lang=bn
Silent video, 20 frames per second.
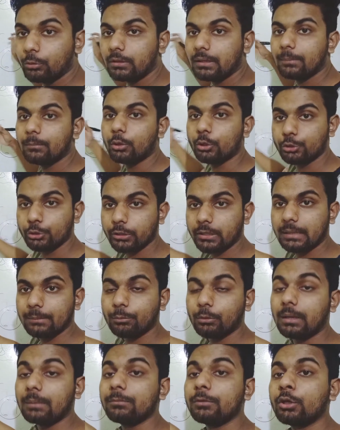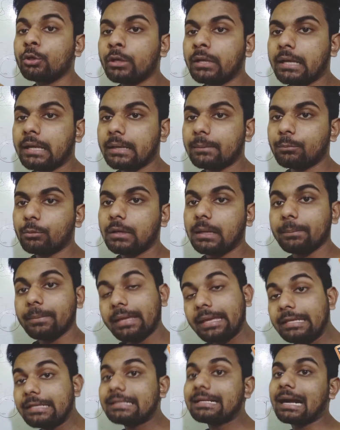পড়লাম রস্বীকার পড়লাম দীর্ঘিকার পড়লাম
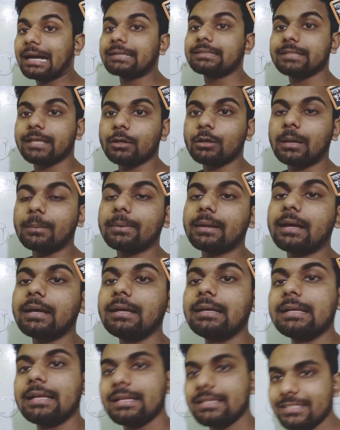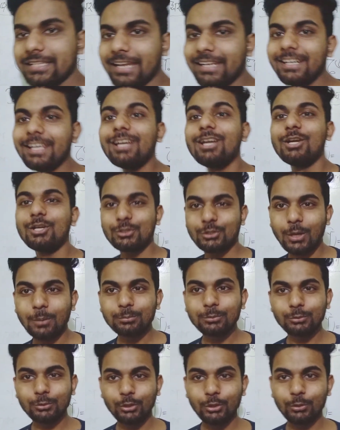এই কার ছাড়াও আমরা চাইলে
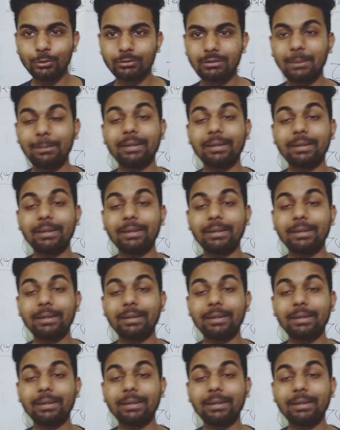শব্দ তৈরি করতে